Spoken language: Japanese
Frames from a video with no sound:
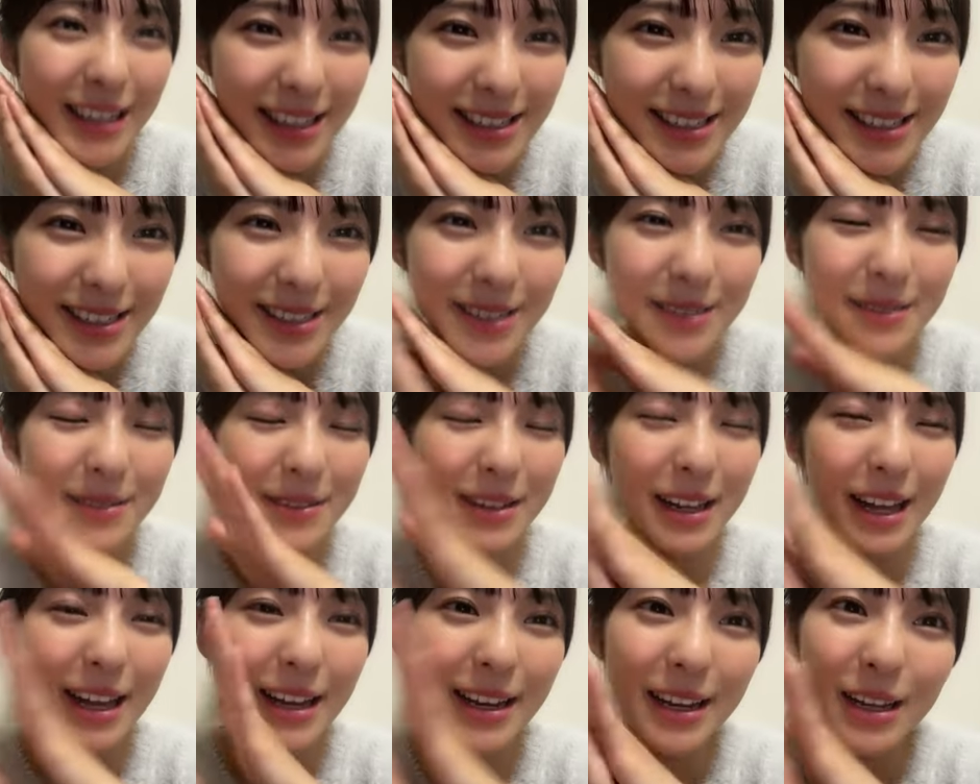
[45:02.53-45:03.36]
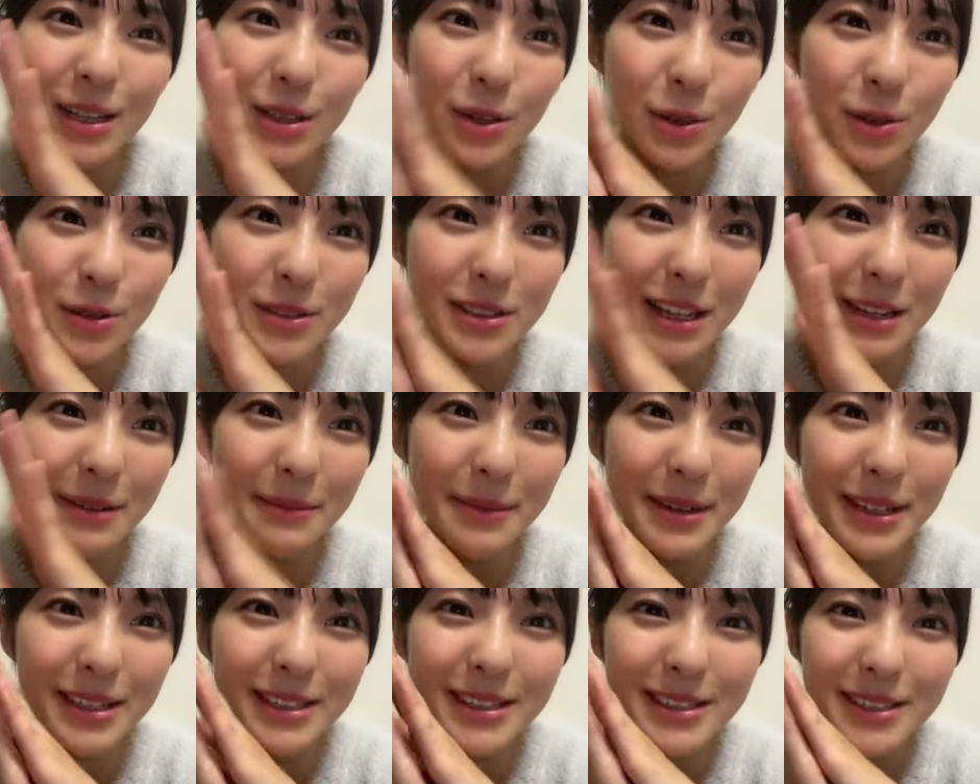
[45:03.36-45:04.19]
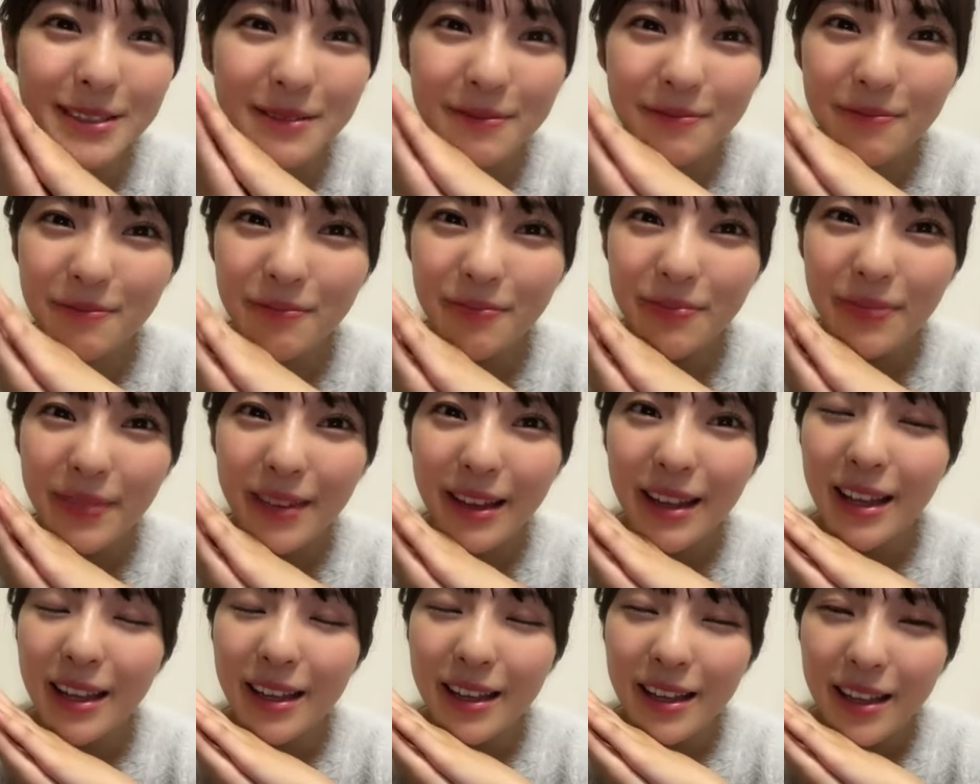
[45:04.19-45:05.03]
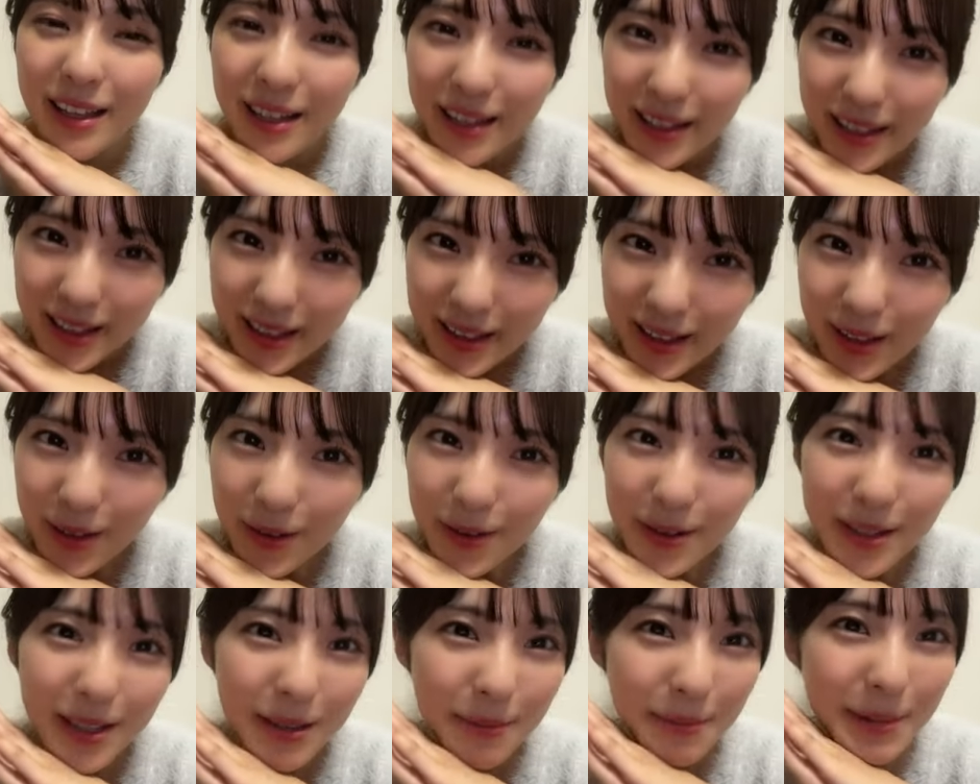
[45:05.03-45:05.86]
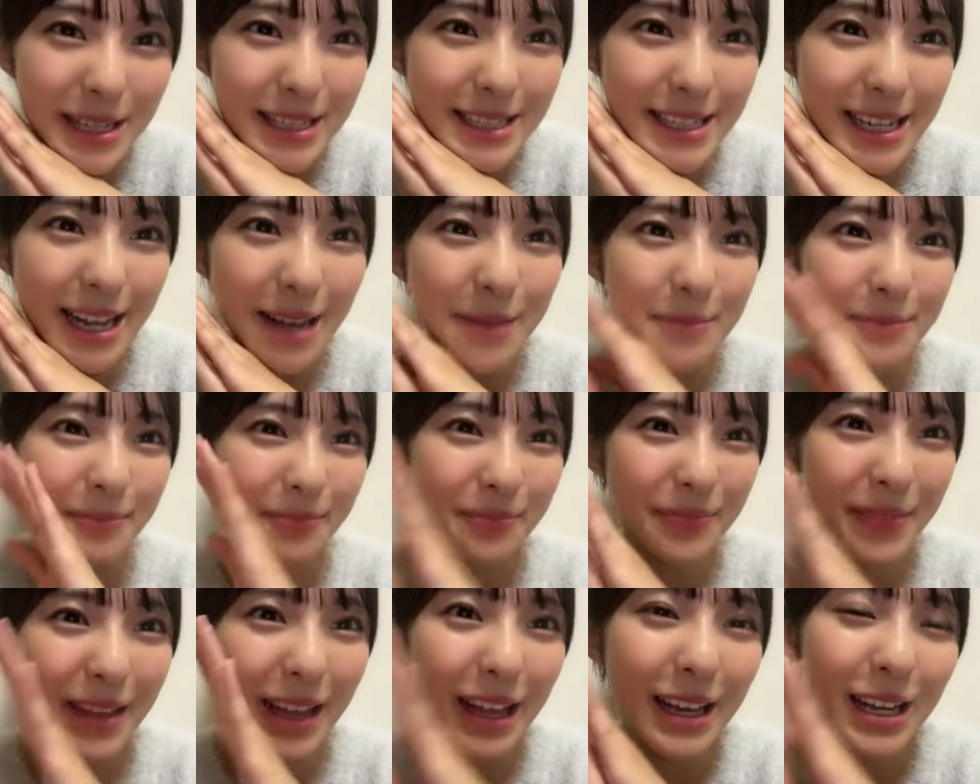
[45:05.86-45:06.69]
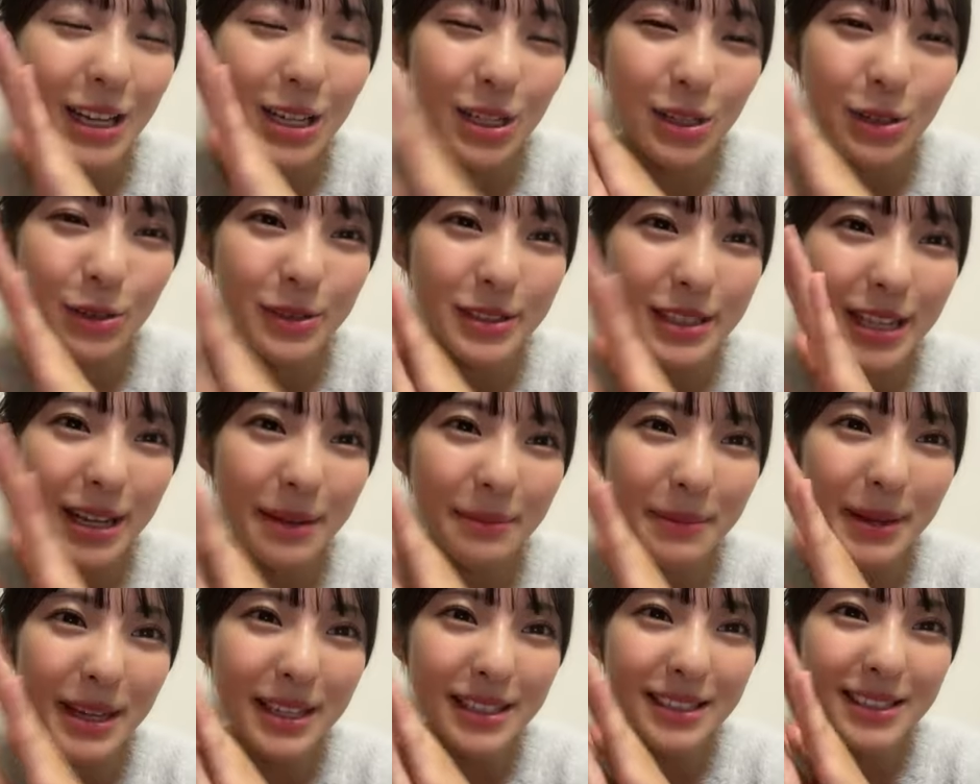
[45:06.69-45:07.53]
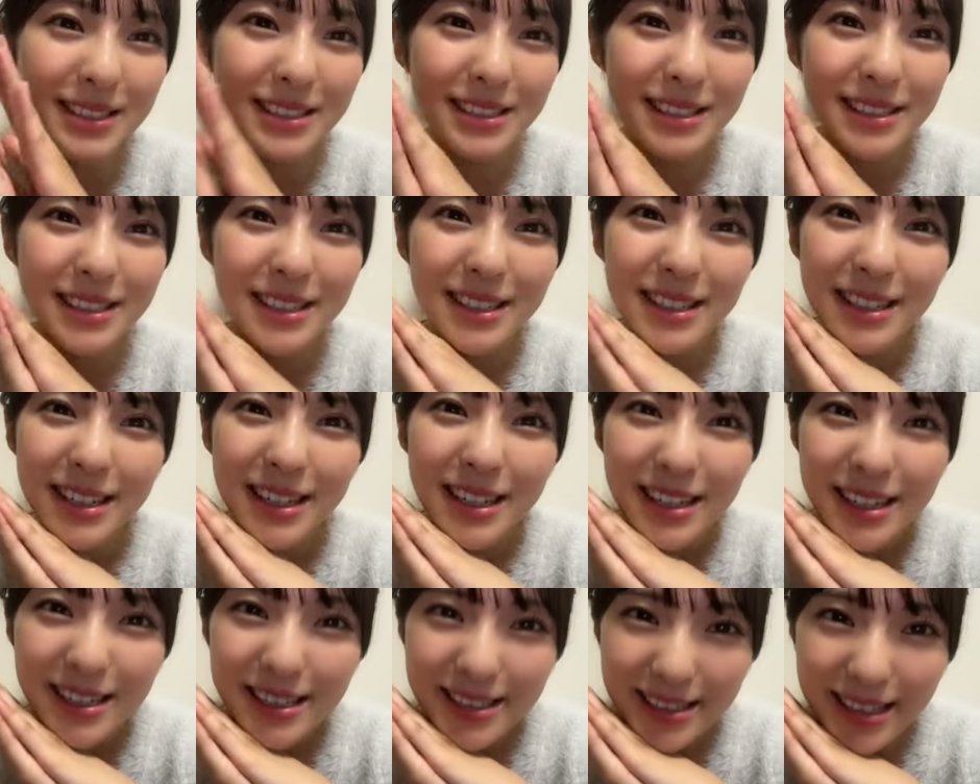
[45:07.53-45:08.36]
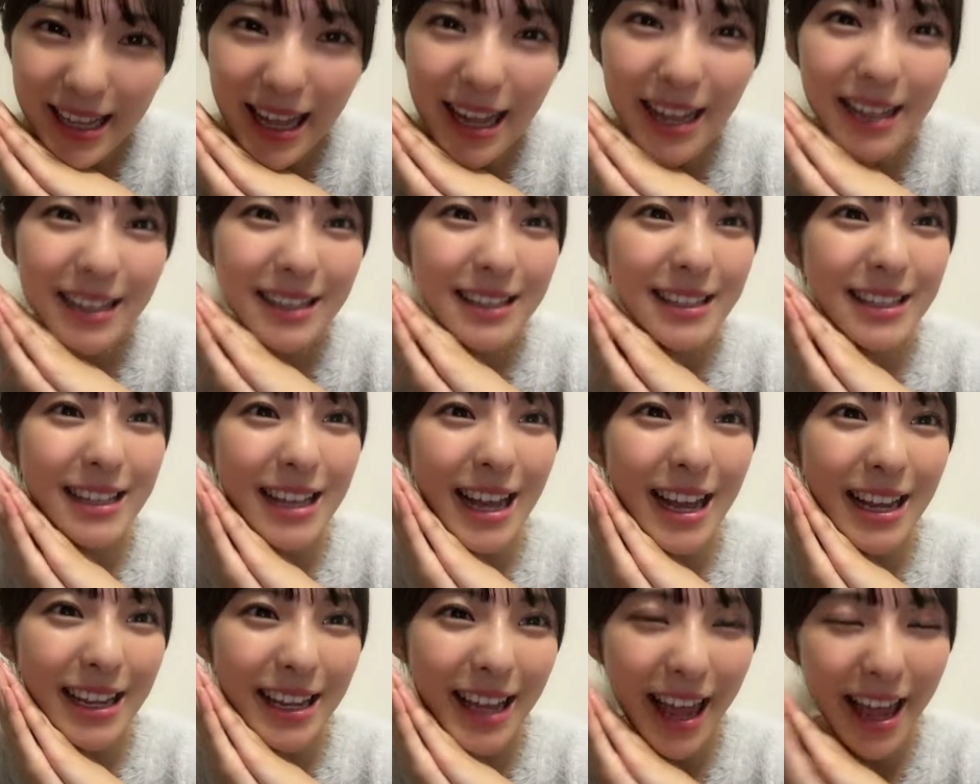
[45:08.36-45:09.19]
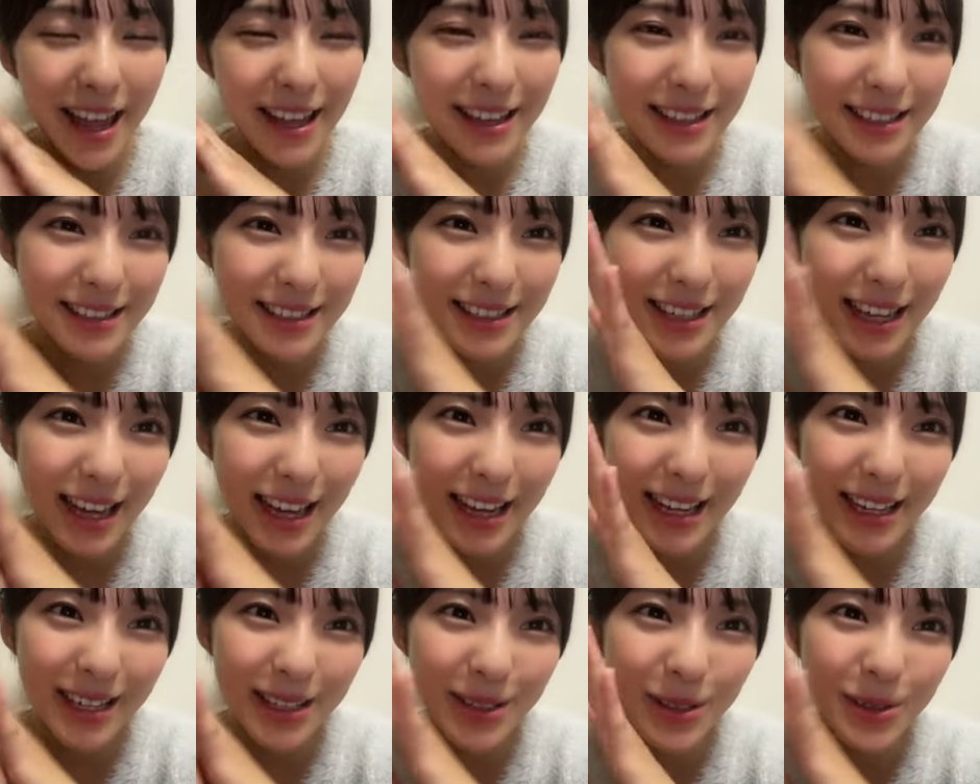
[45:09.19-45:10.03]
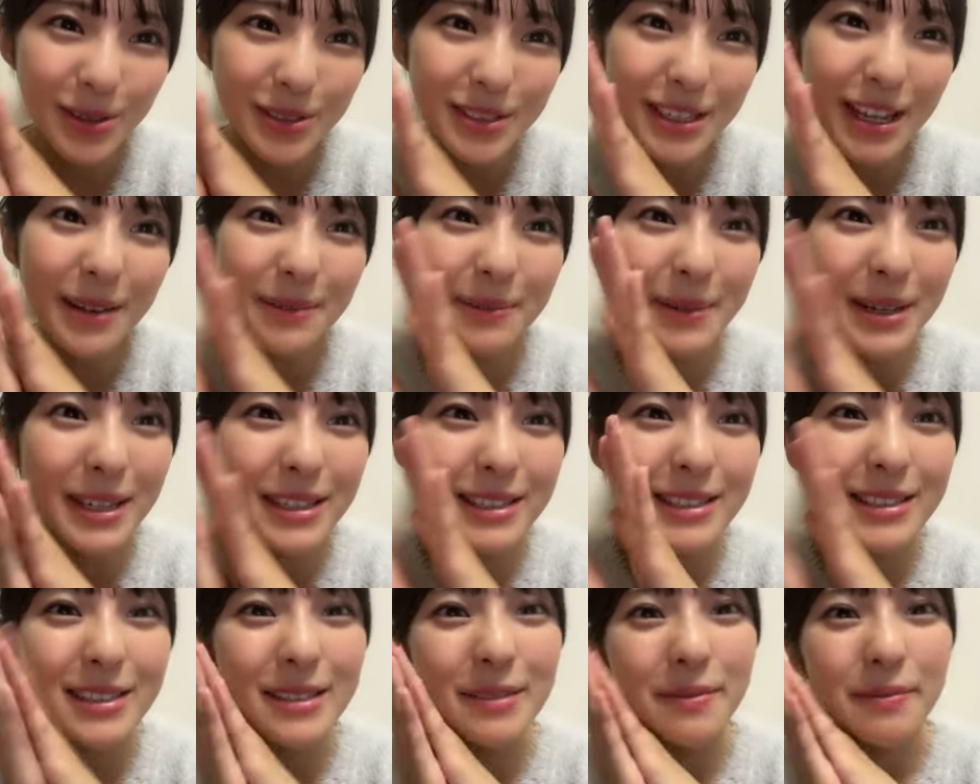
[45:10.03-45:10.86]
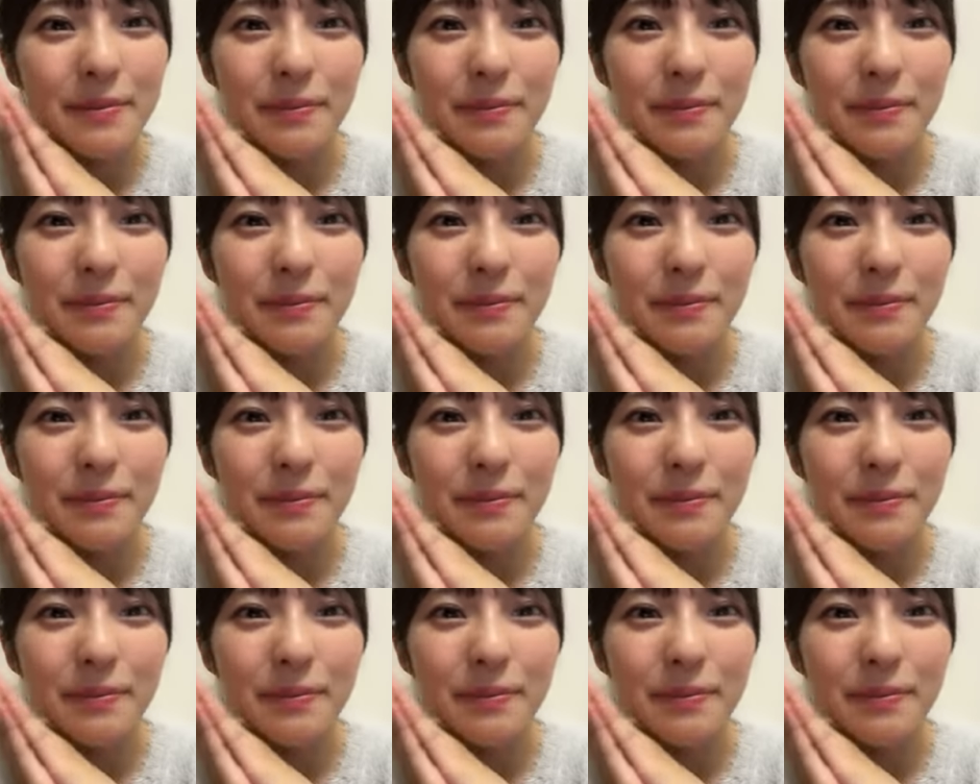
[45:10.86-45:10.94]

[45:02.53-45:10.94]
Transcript: カズありがとうございます4位ワンちゃんありがとうございます。3位、日焼け、ありがとうございます。